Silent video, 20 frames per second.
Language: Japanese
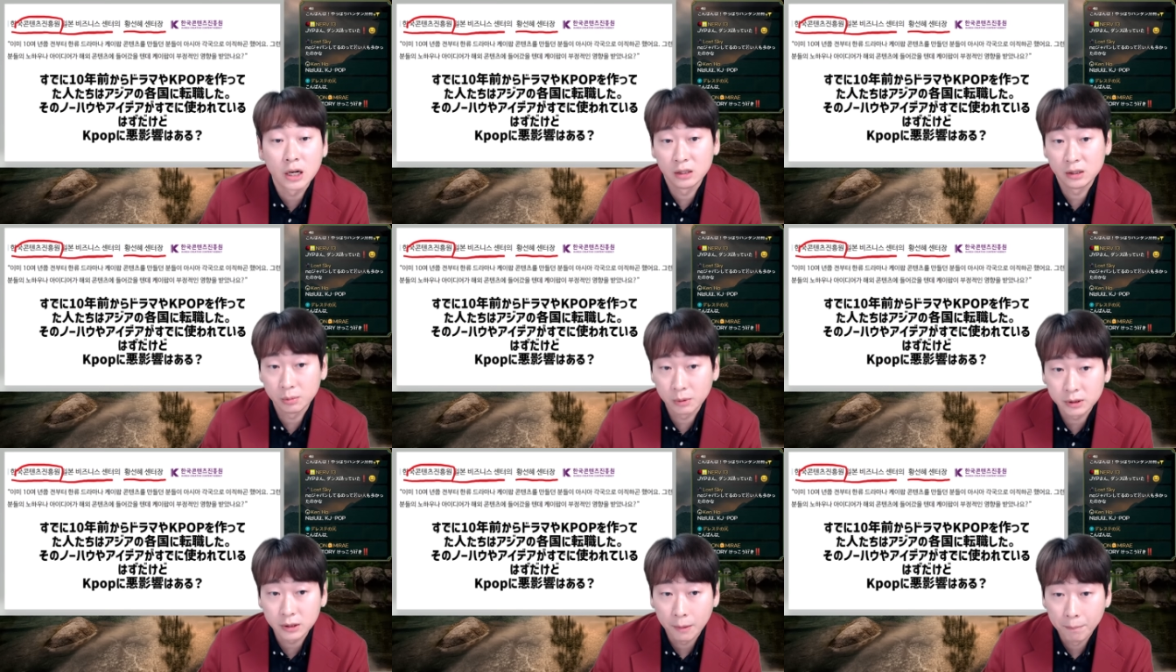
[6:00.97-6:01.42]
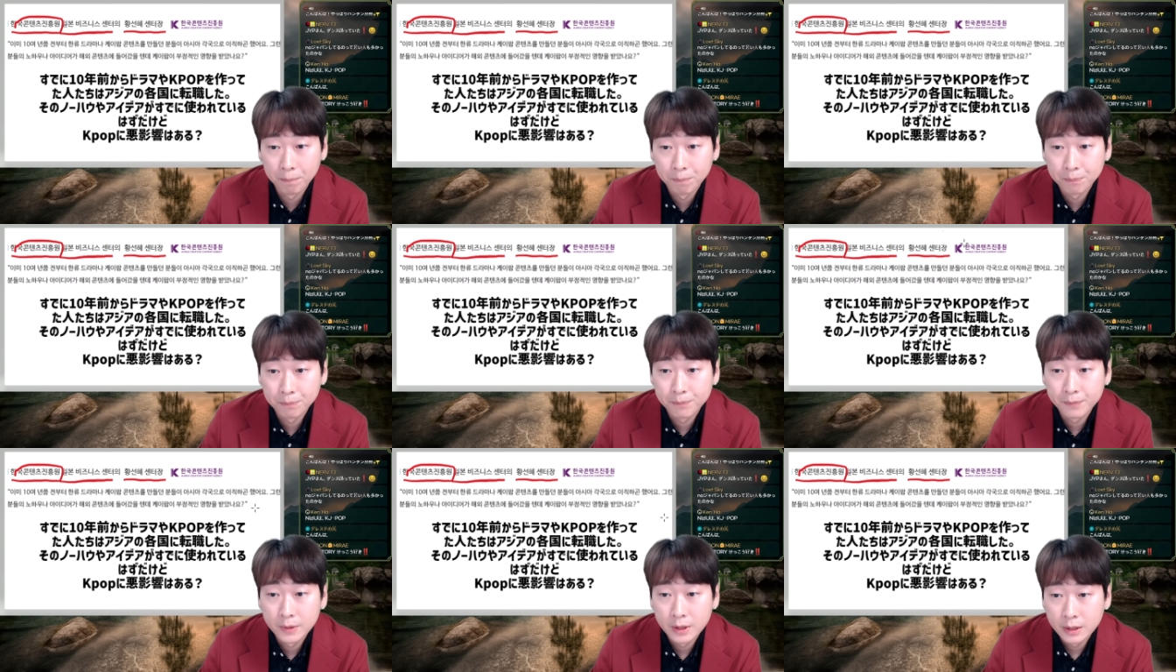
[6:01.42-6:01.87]
りしました。
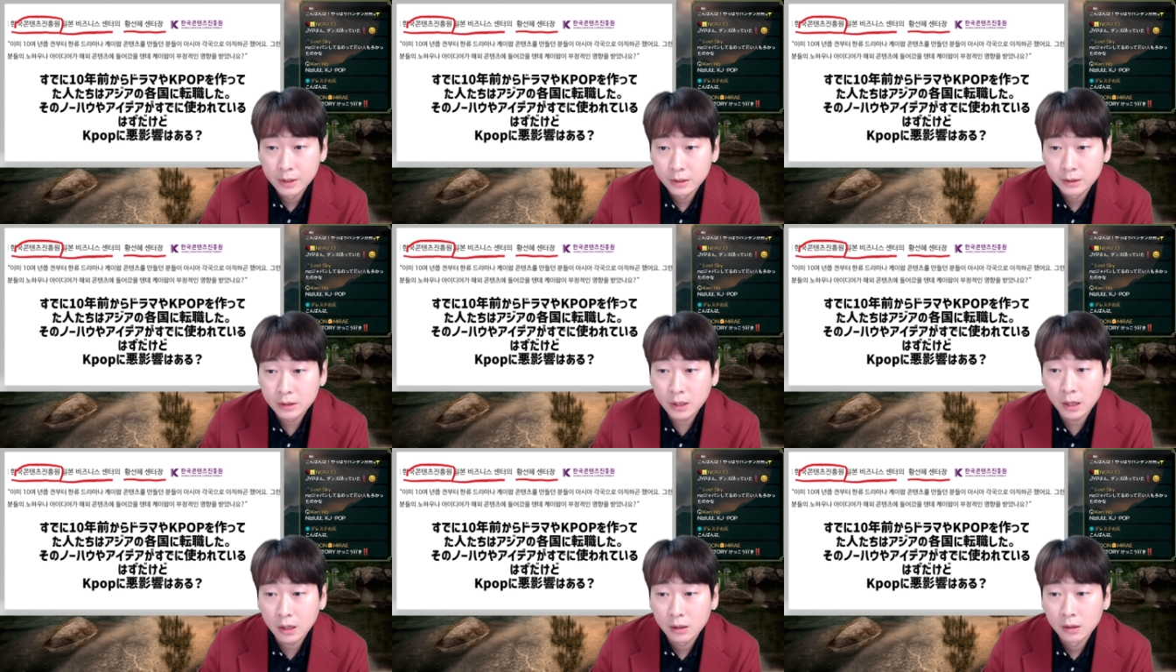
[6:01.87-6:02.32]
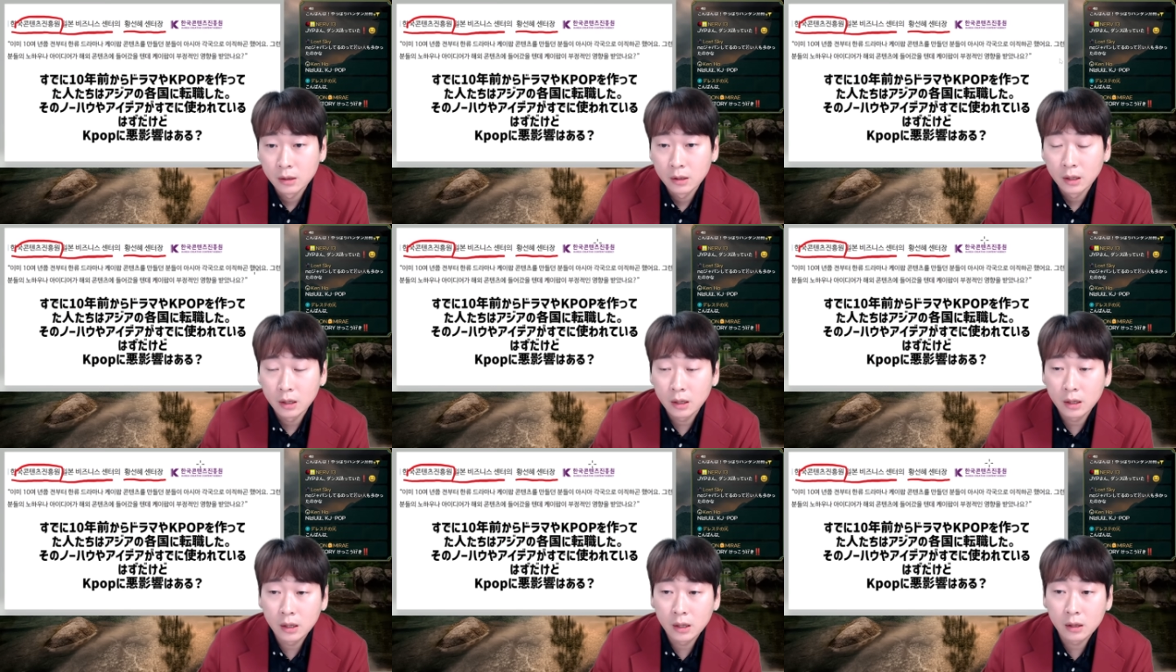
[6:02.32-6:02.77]
で、
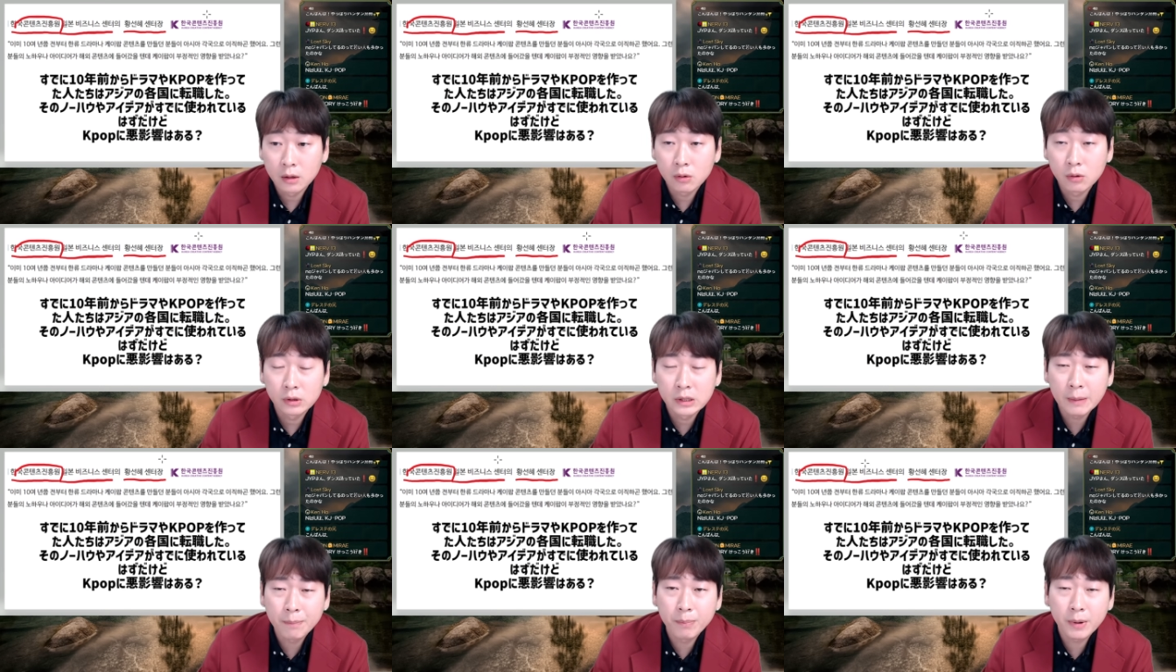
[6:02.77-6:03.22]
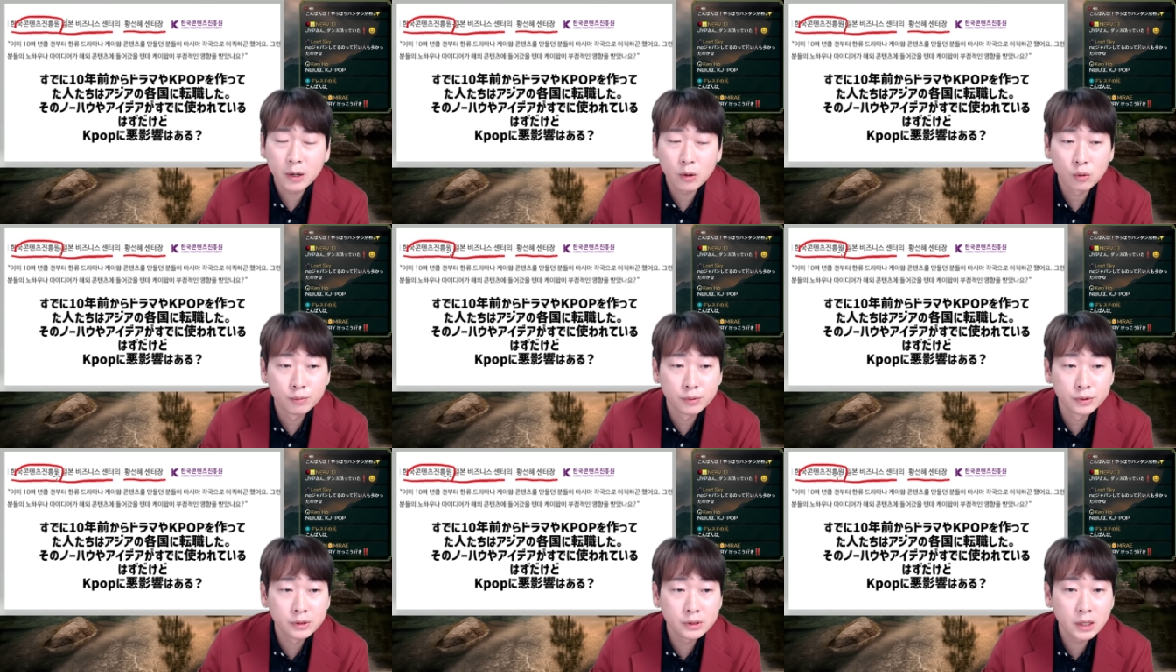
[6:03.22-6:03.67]
やっぱりこ
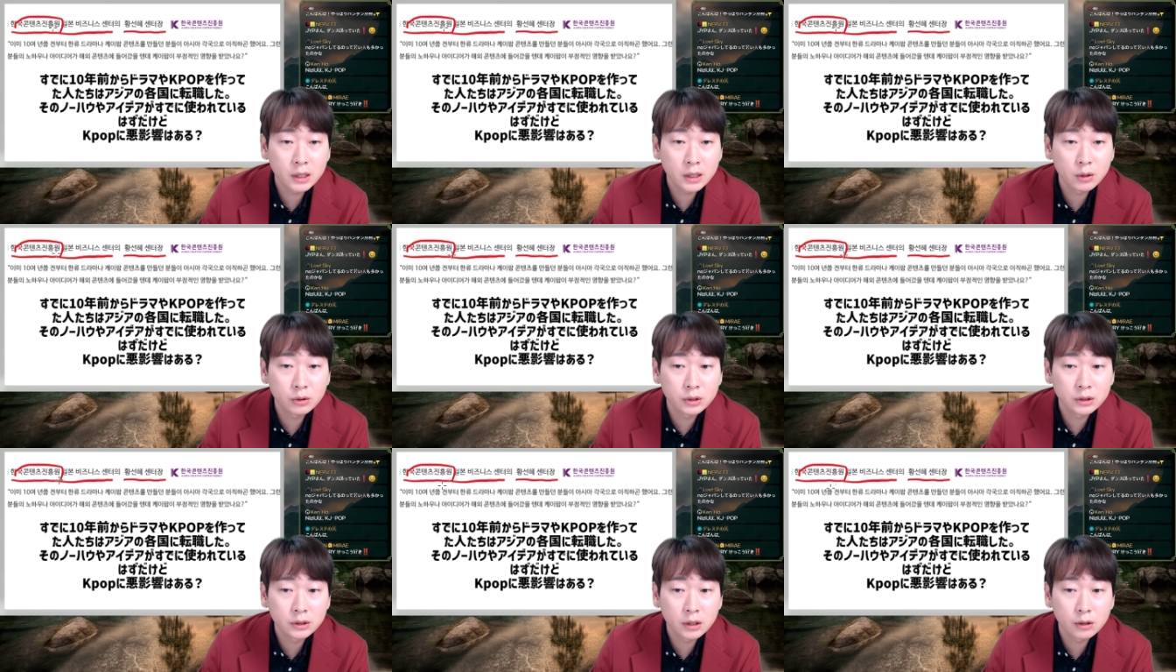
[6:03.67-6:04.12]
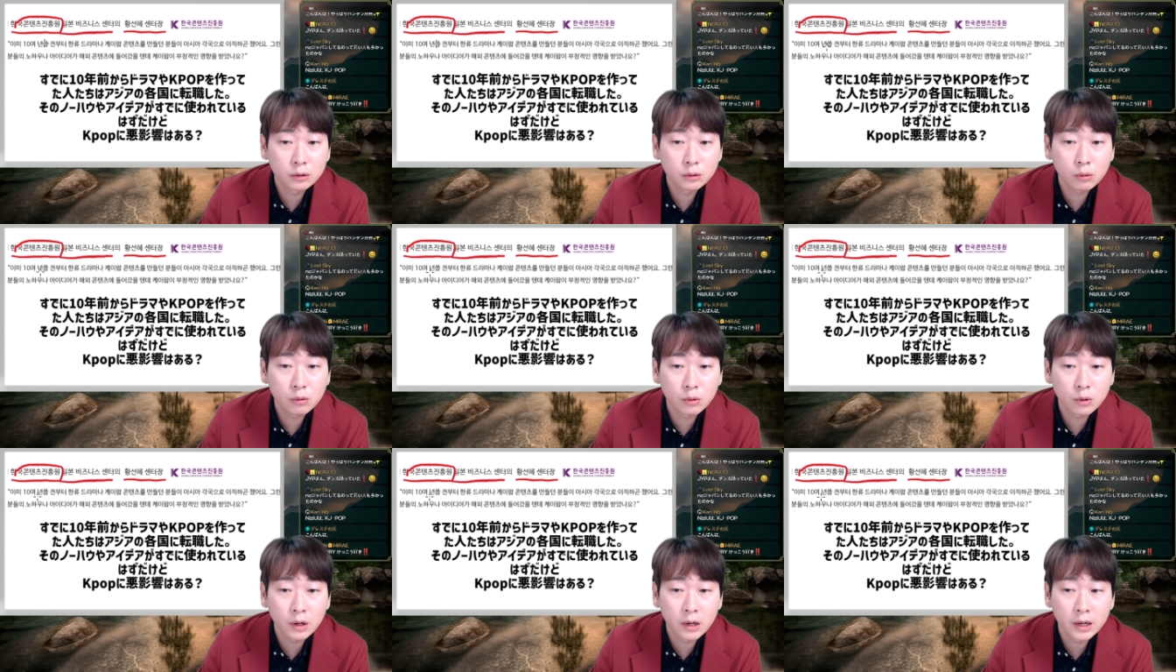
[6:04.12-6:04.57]
う分析をしていると
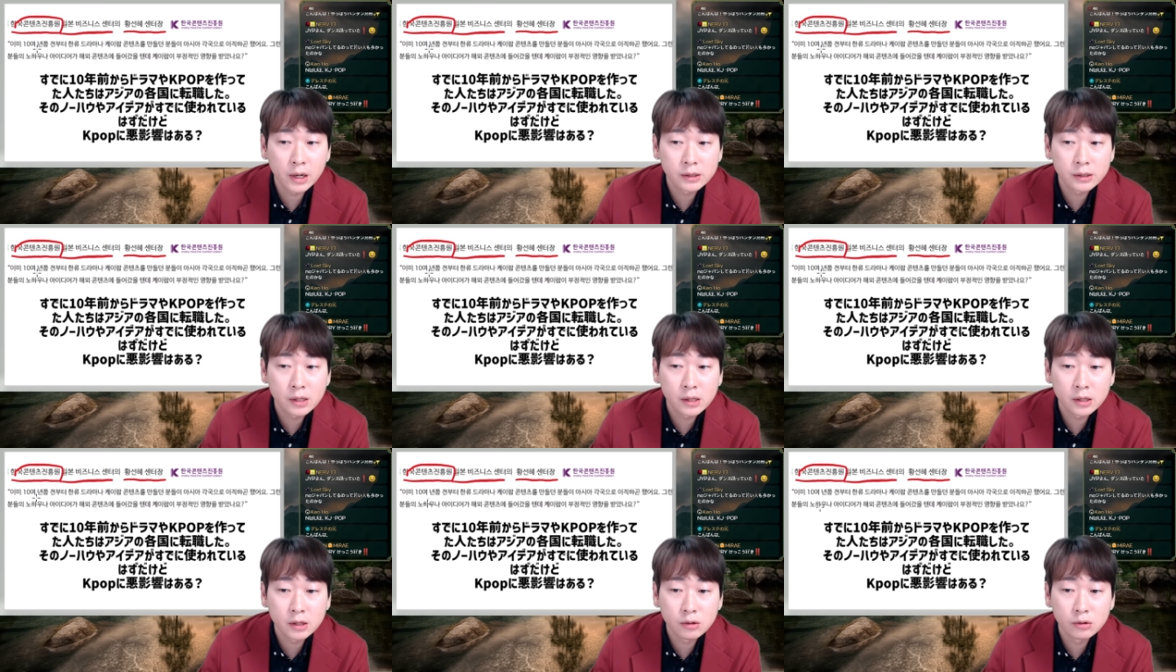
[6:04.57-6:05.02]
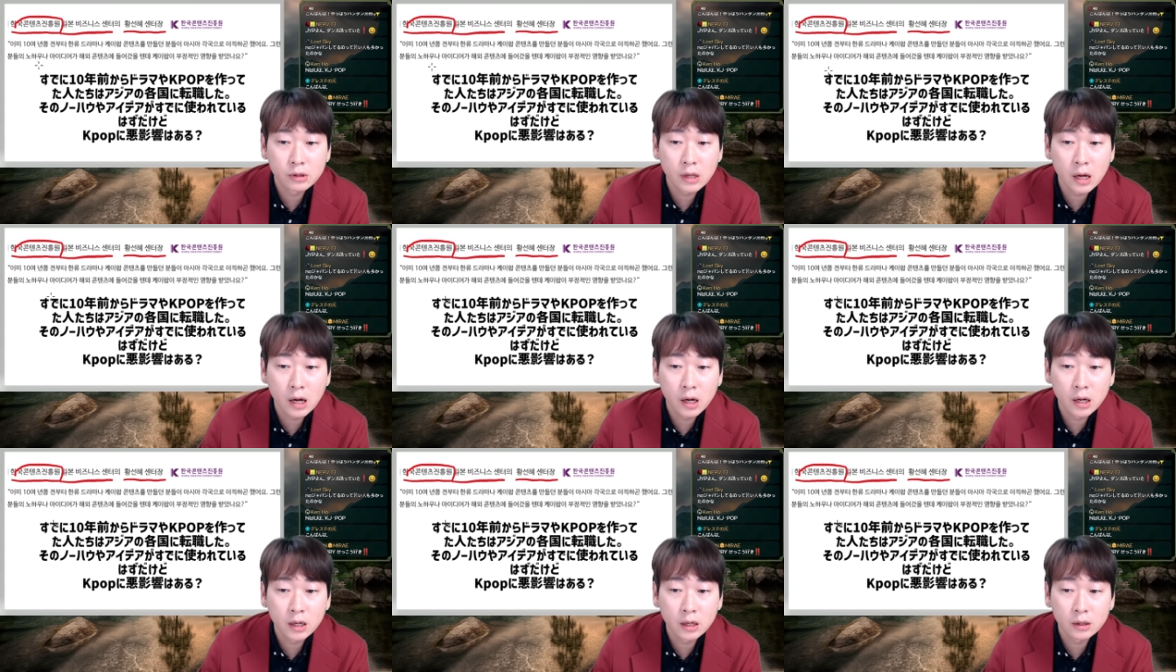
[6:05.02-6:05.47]
ころが冷静に言う
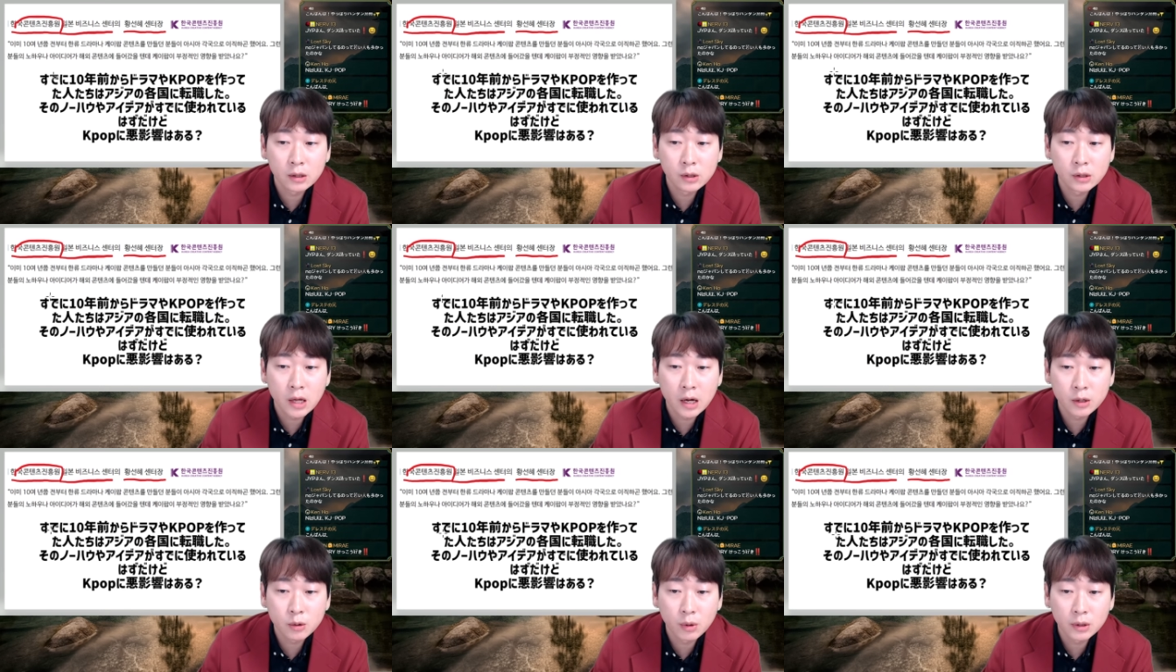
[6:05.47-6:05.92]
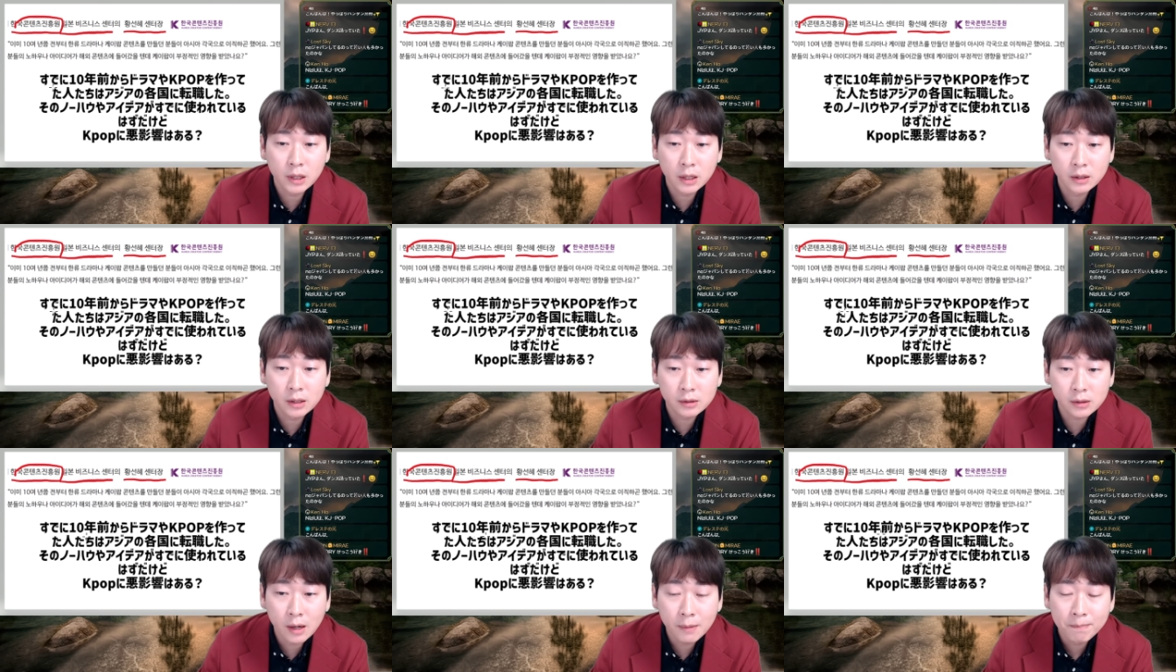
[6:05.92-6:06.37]
内容は何
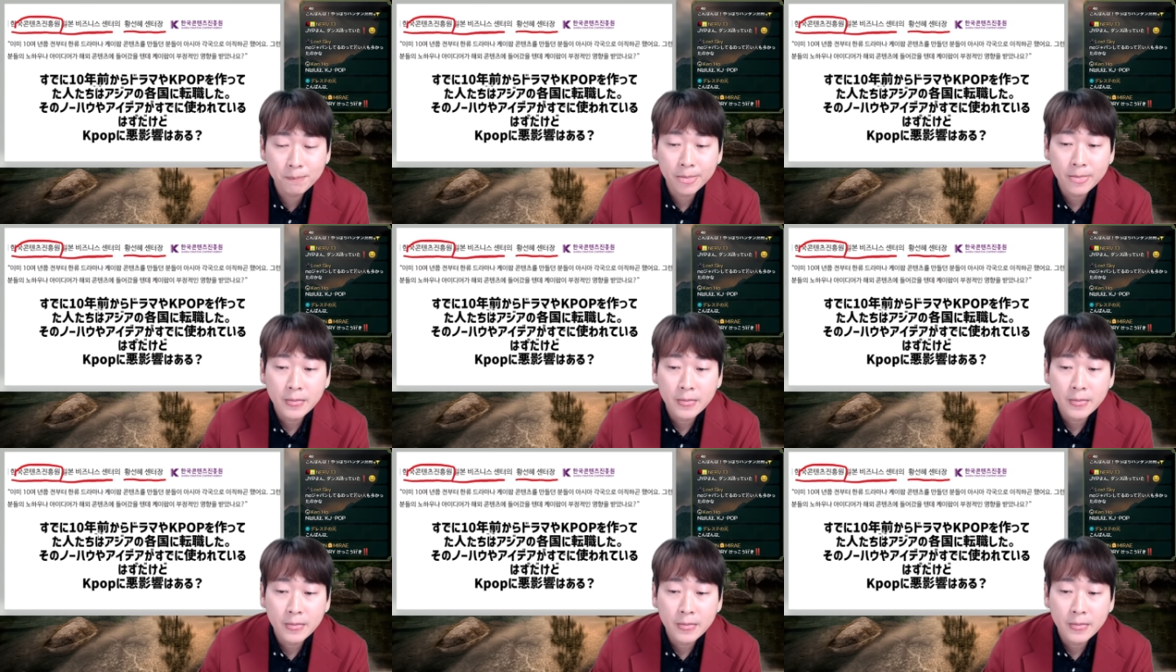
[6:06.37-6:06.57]
ですか？